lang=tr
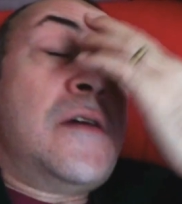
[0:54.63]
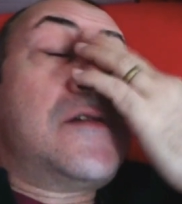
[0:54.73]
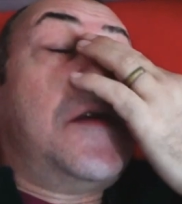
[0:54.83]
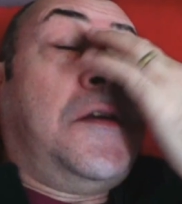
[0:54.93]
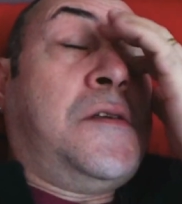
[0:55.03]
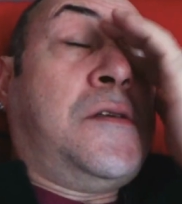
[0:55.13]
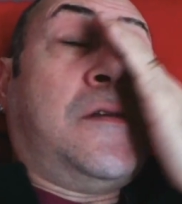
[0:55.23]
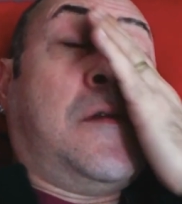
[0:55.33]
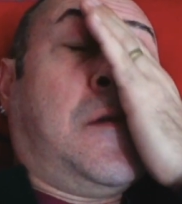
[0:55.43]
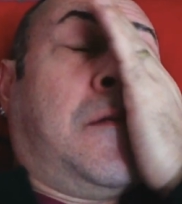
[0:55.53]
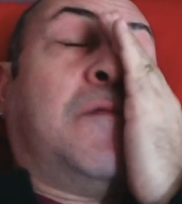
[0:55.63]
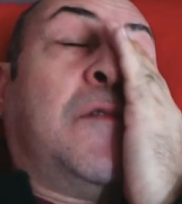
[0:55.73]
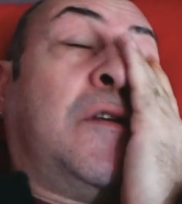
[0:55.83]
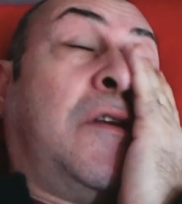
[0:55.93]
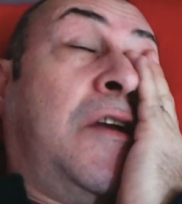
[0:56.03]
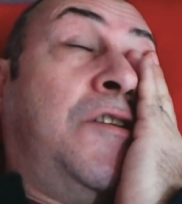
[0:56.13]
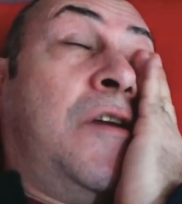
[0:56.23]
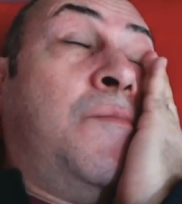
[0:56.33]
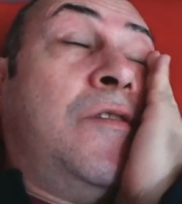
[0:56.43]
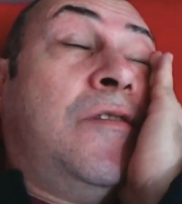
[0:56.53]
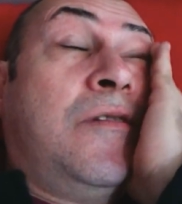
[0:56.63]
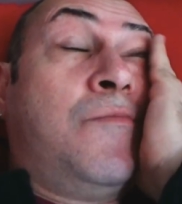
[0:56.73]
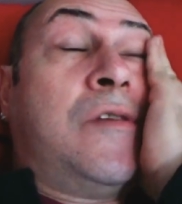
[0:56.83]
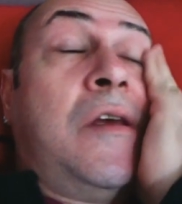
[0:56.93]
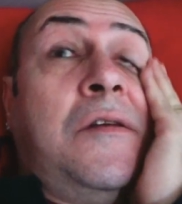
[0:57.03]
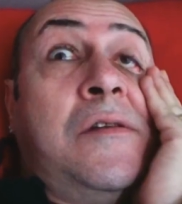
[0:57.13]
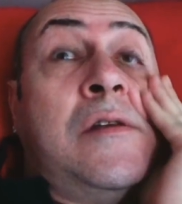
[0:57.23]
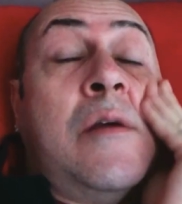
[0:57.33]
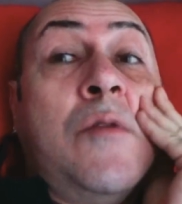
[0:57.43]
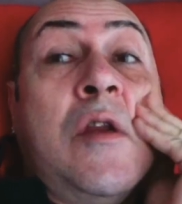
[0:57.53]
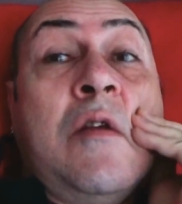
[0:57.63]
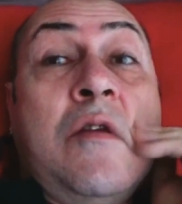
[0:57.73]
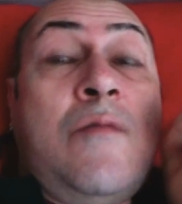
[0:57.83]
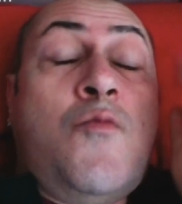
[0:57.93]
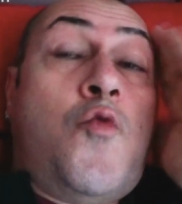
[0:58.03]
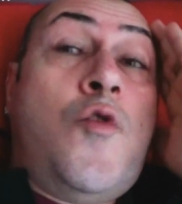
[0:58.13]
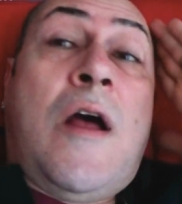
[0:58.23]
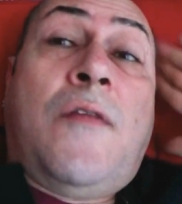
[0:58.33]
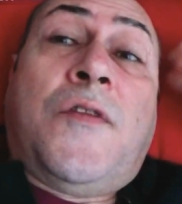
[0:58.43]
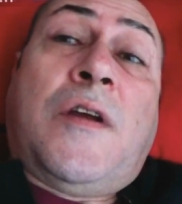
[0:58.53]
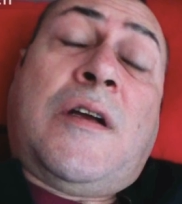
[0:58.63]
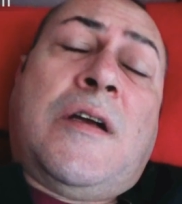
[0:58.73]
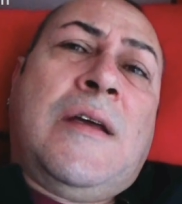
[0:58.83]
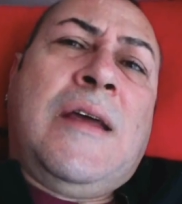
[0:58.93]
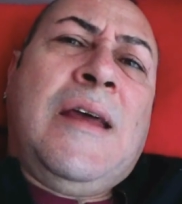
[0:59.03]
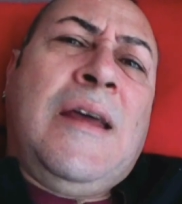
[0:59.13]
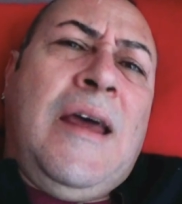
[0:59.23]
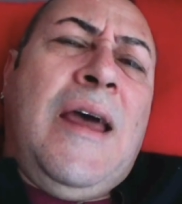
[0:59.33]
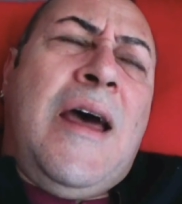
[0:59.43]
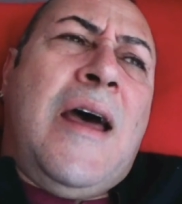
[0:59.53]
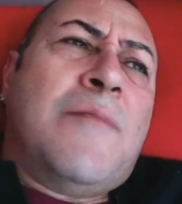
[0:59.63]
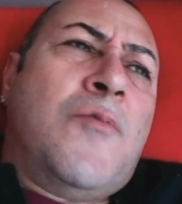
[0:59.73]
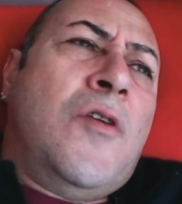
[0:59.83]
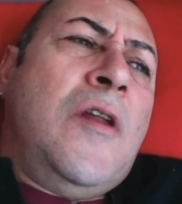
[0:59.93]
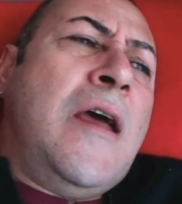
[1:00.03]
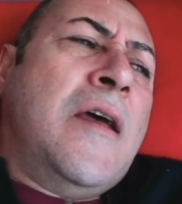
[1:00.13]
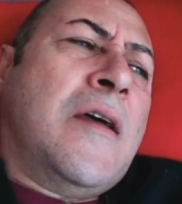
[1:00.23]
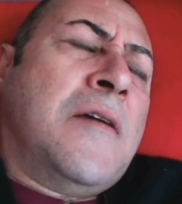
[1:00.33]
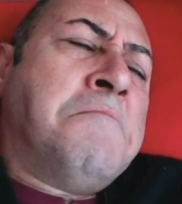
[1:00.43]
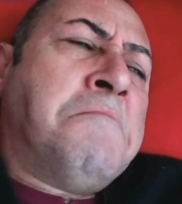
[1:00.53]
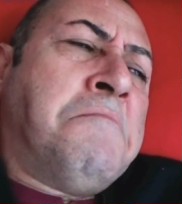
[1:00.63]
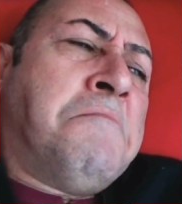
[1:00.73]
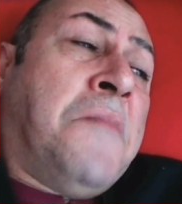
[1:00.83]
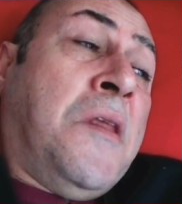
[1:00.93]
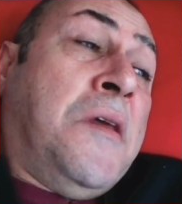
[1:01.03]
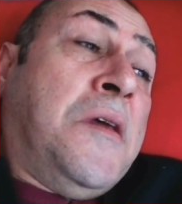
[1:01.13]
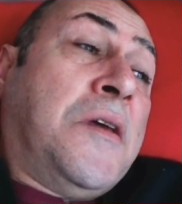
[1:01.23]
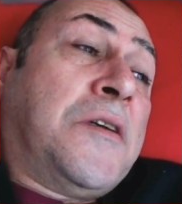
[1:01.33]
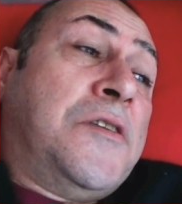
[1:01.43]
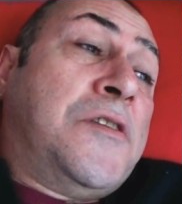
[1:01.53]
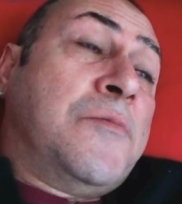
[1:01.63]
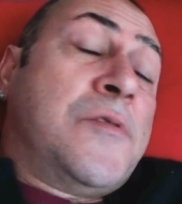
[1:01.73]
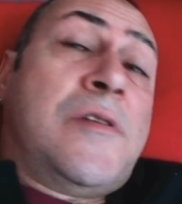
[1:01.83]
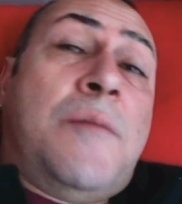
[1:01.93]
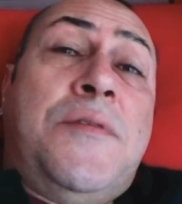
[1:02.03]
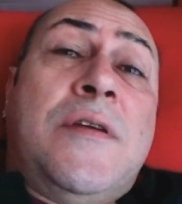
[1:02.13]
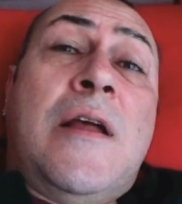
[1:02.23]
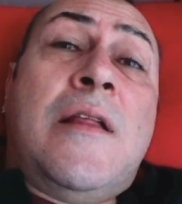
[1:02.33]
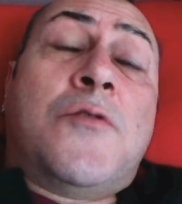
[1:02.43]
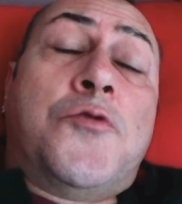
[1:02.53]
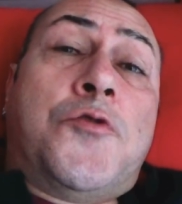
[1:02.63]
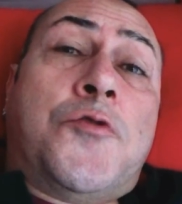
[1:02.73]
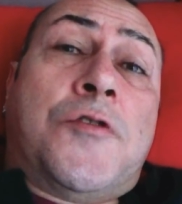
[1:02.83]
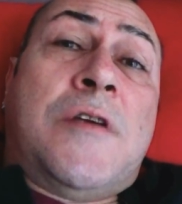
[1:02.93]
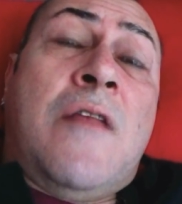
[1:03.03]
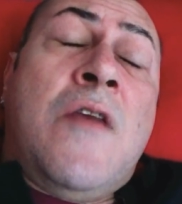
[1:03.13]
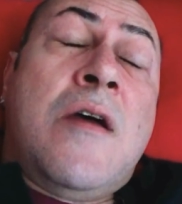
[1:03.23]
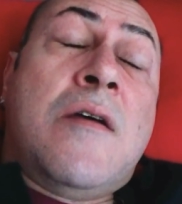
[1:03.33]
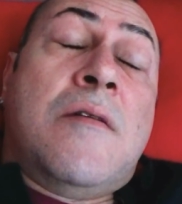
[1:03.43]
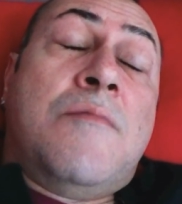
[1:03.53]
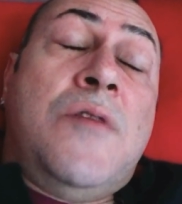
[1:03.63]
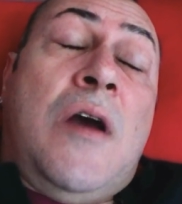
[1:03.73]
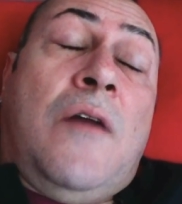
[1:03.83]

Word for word: 8'i geçe mi diyeyim 8'de mi ne diyeyim uyandık. Ha böyle kıçımızda pireler uçurken bir